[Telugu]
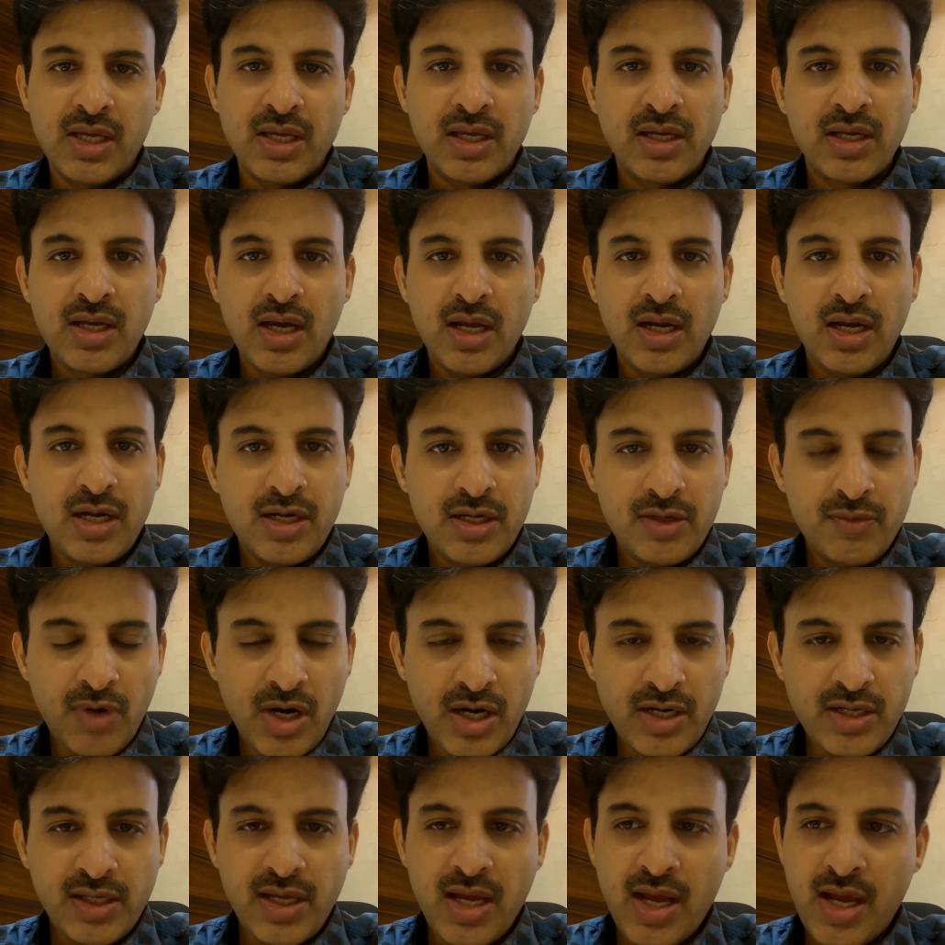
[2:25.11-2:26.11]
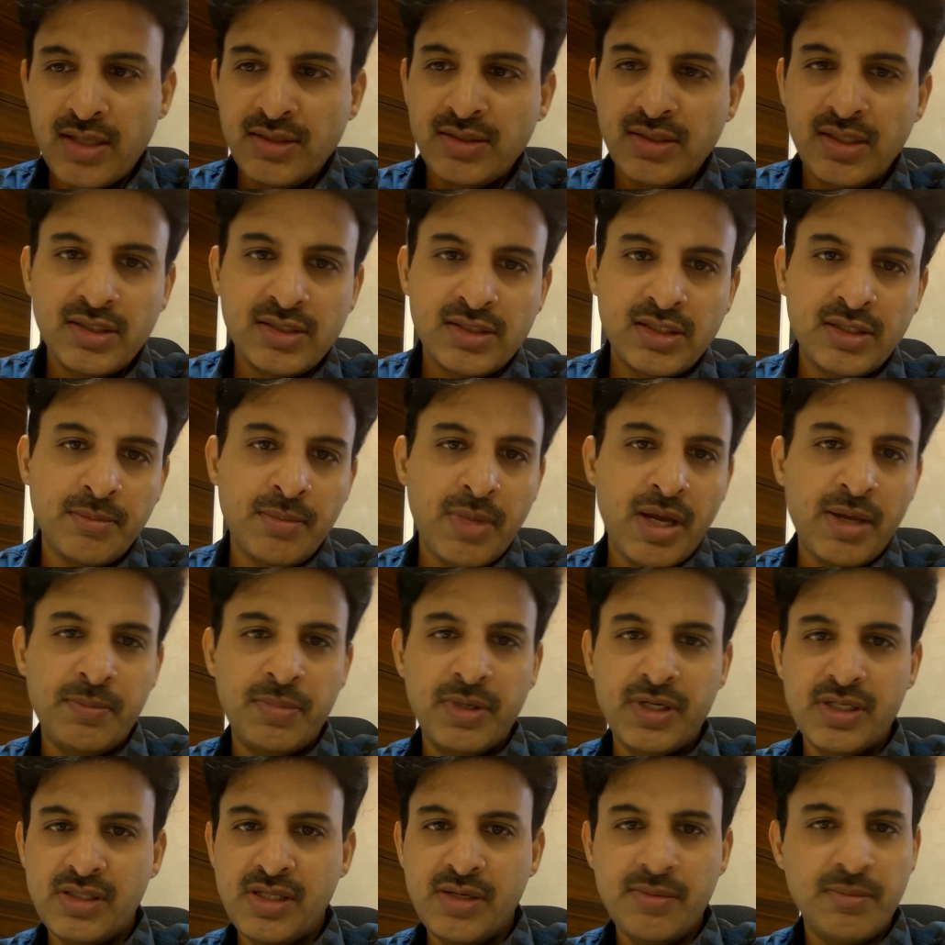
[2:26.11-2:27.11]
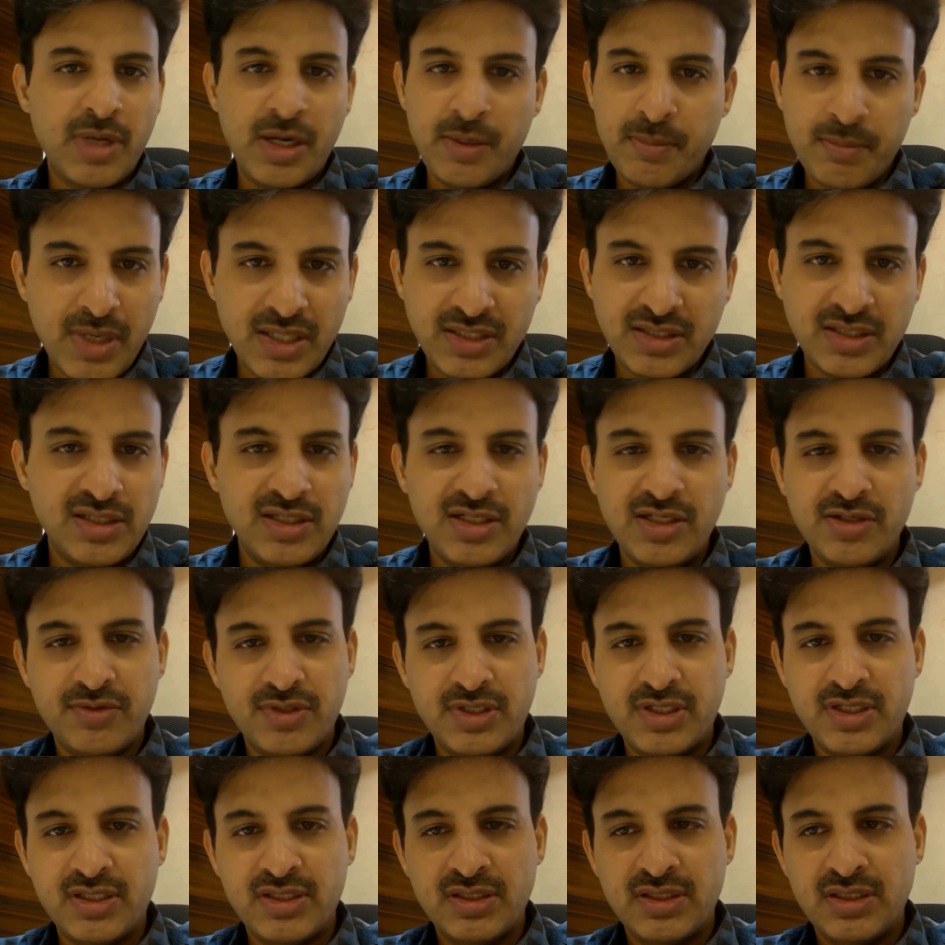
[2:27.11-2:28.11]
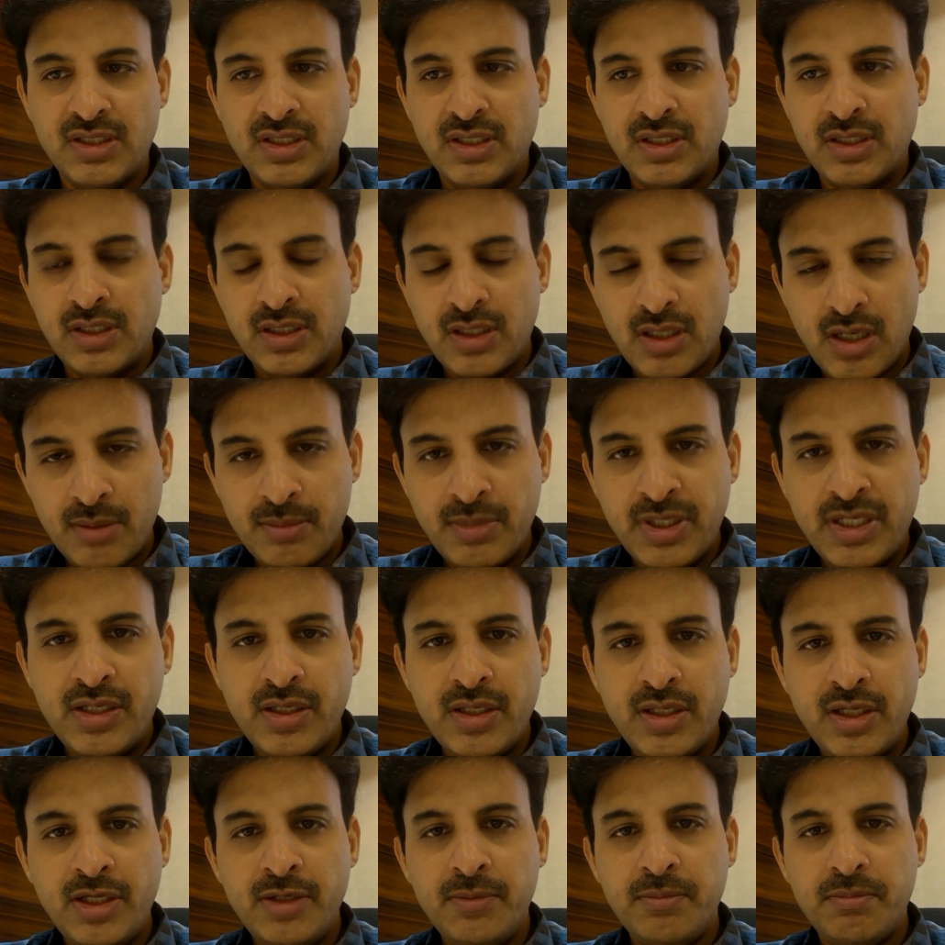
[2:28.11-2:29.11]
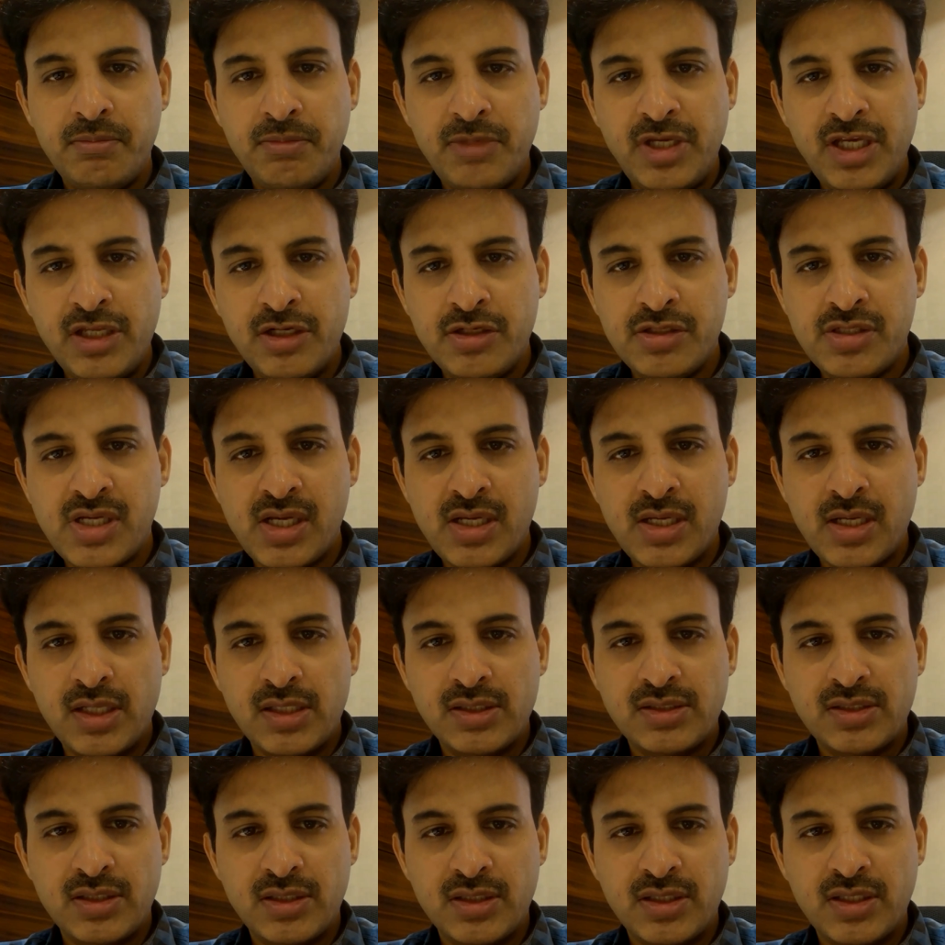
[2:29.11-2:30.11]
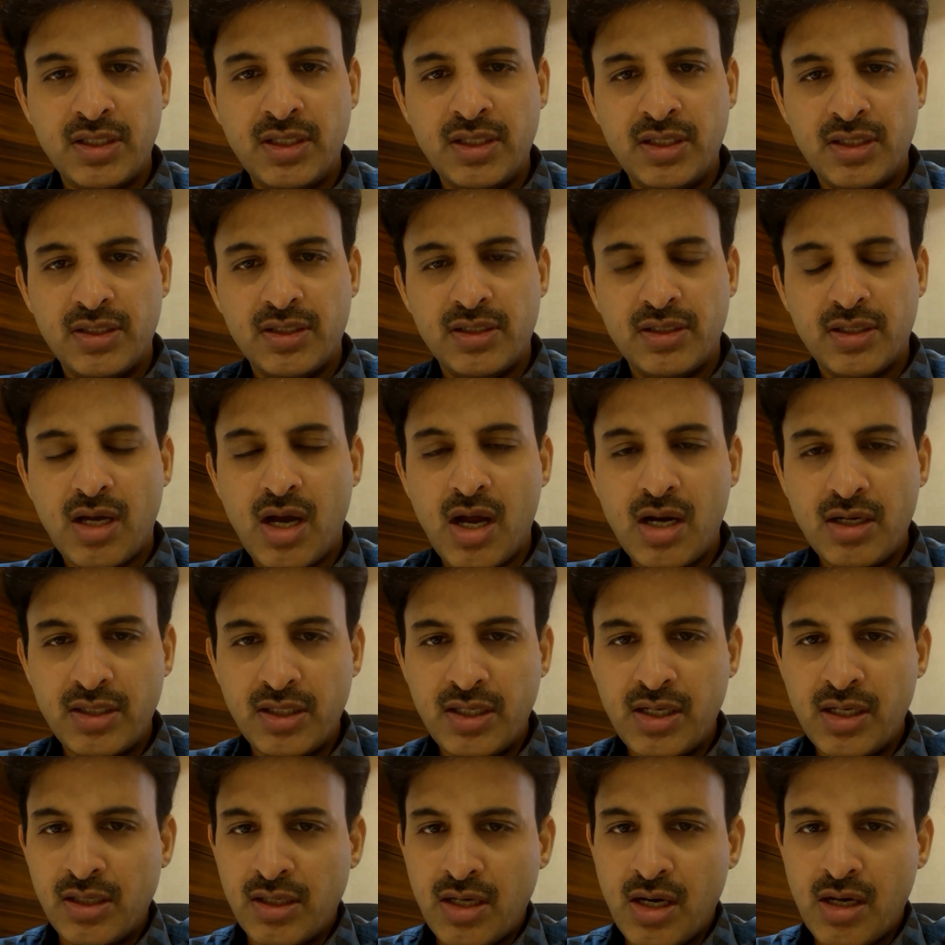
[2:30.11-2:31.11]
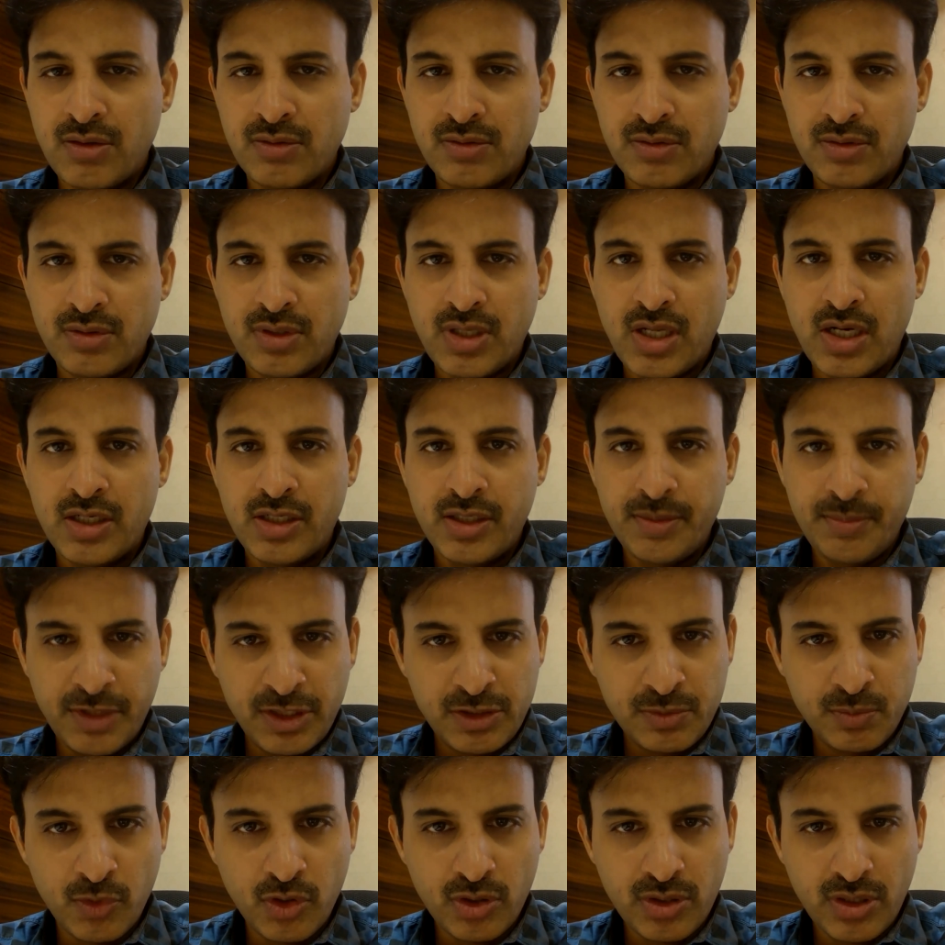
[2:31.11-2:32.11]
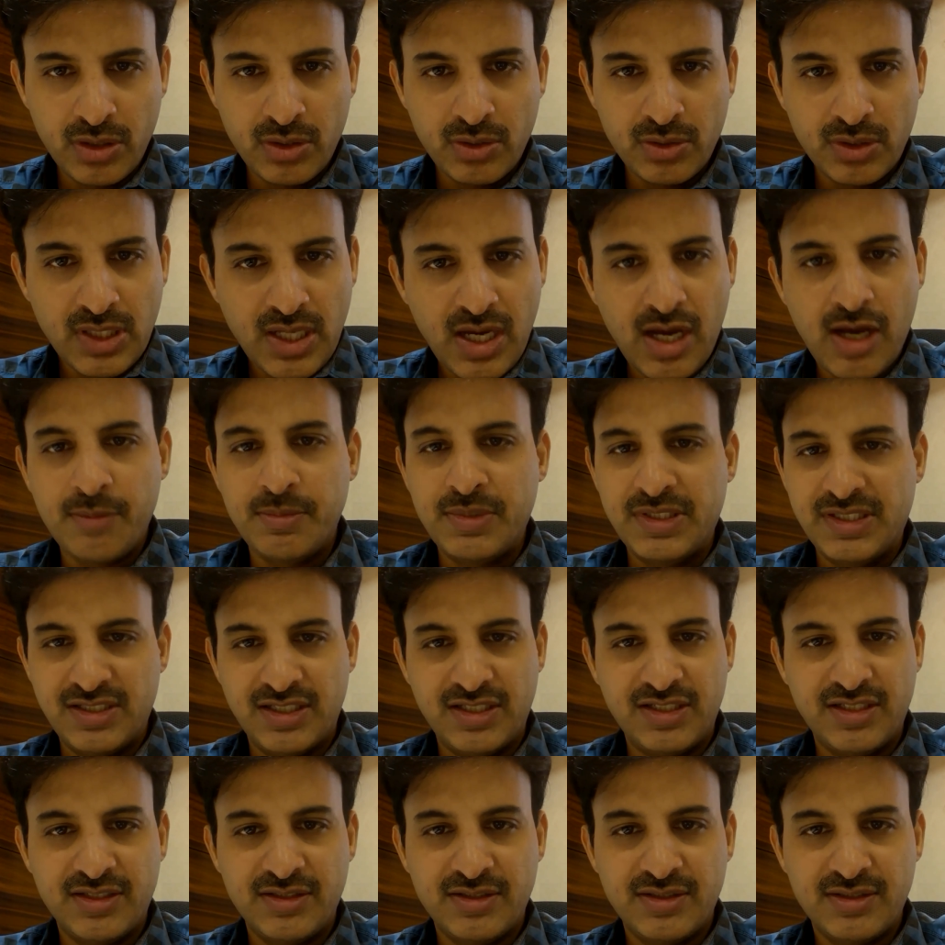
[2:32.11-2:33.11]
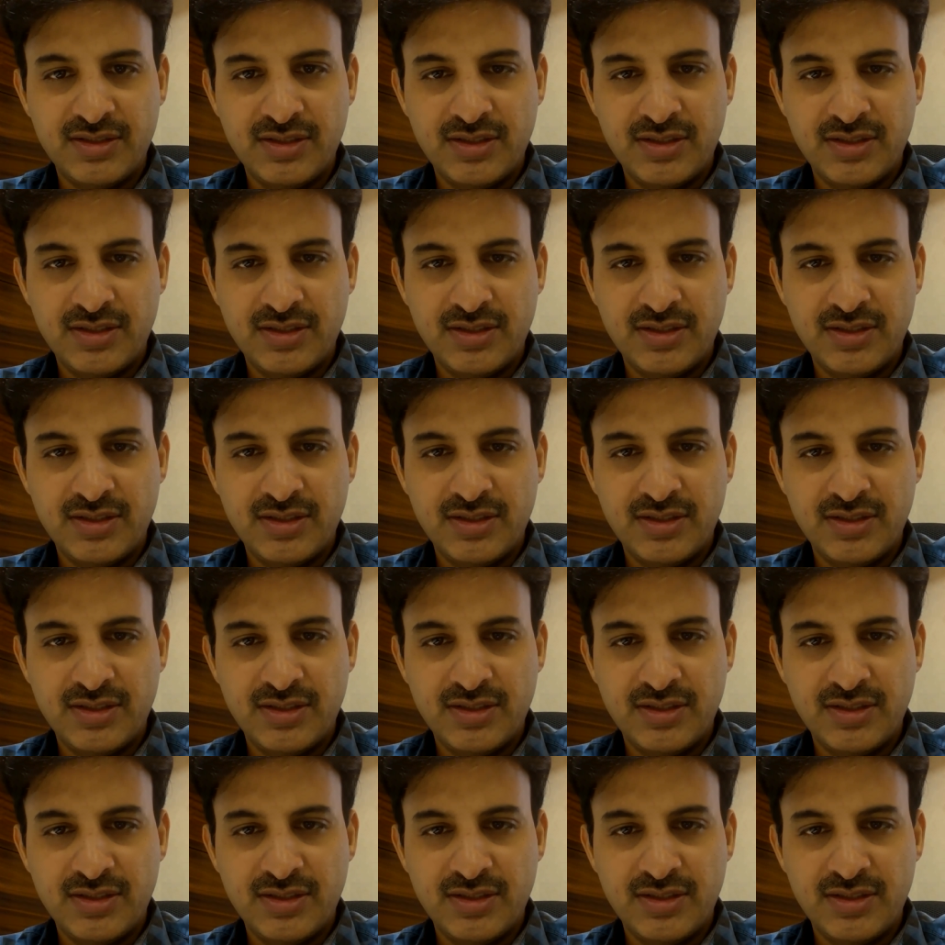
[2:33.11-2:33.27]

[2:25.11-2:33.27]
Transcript: ఇంకా అలాంటి వాటికి యాక్సిడెంట్స్కి భయపడితే మనం బతకలేమండి కాబట్టి మీరు చేయాల్సింది హార్ట్ అటాక్ రాకుండా ఉండాలంటే మీకు స్మోకింగ్ ఉందా ఆపేసేయండి